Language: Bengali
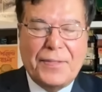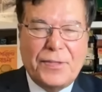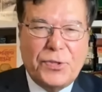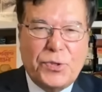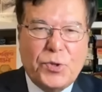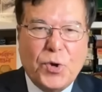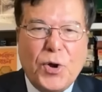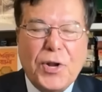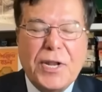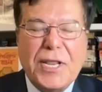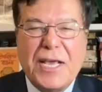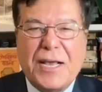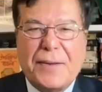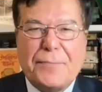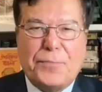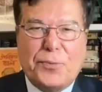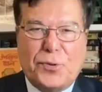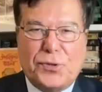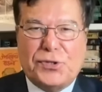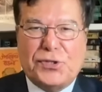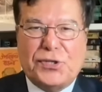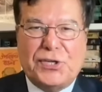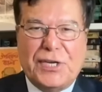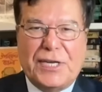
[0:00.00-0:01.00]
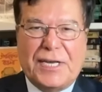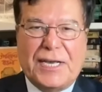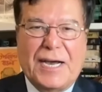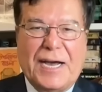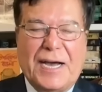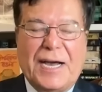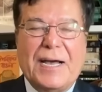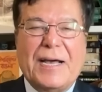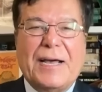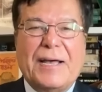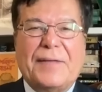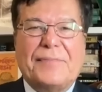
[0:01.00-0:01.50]
দৈনিক পত্রিকা
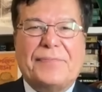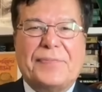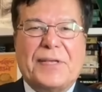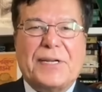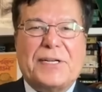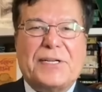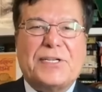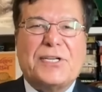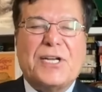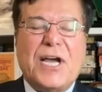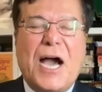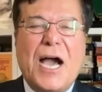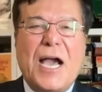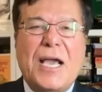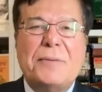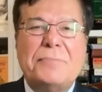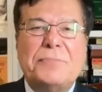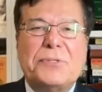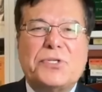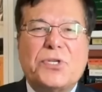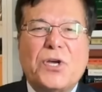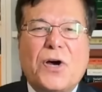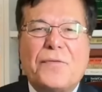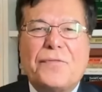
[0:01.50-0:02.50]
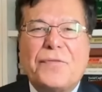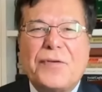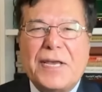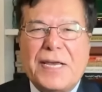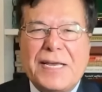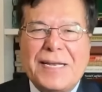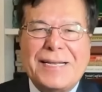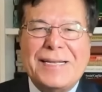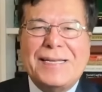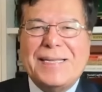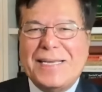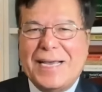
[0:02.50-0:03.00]
দ্য টাইমস অফ
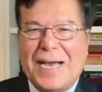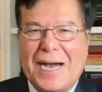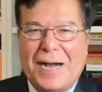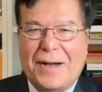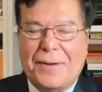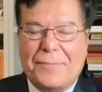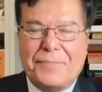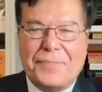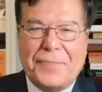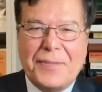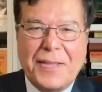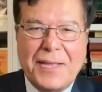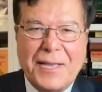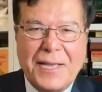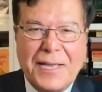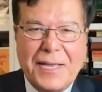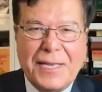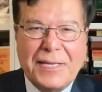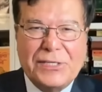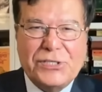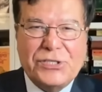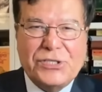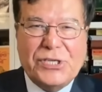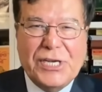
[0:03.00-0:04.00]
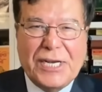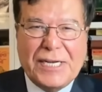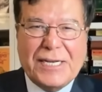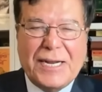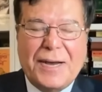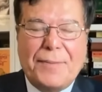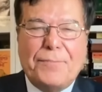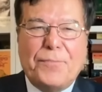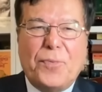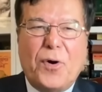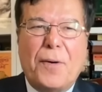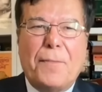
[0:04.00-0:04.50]
ইন্ডিয়া যেটা
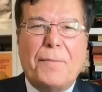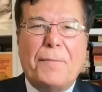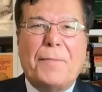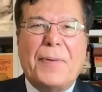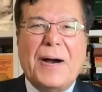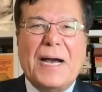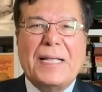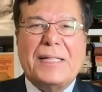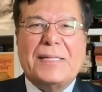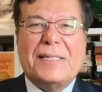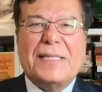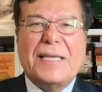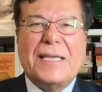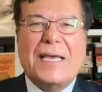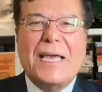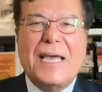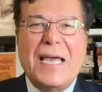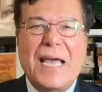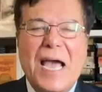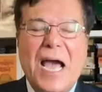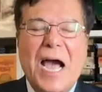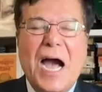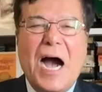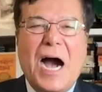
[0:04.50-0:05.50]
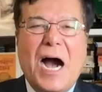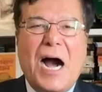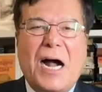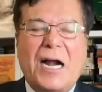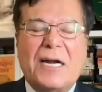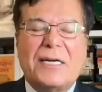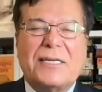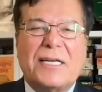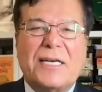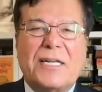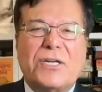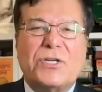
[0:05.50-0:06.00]
বোম্বাইতে
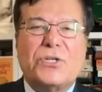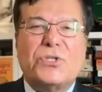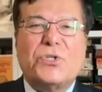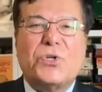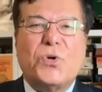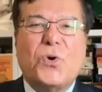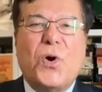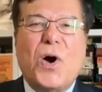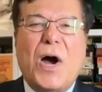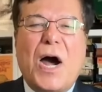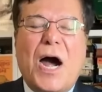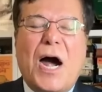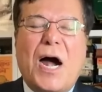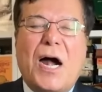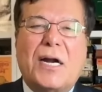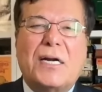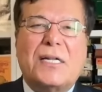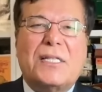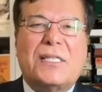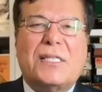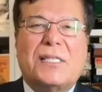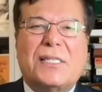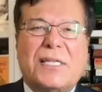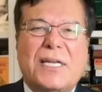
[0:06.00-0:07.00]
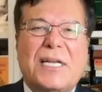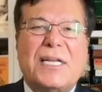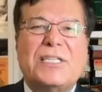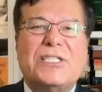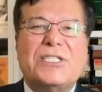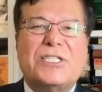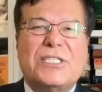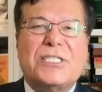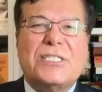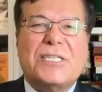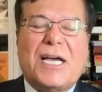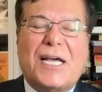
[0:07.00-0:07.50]
আঠারোশো
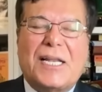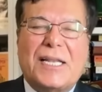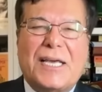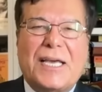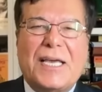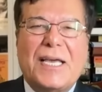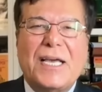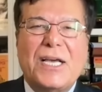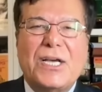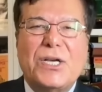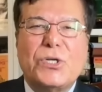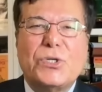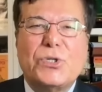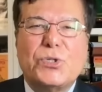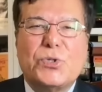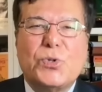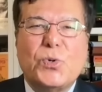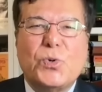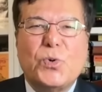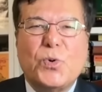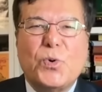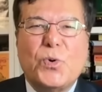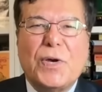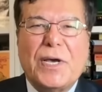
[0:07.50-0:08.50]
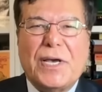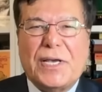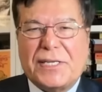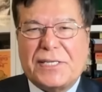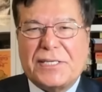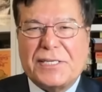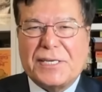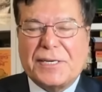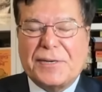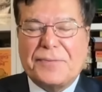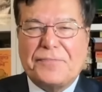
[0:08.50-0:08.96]
সালে শুরু হয়েছে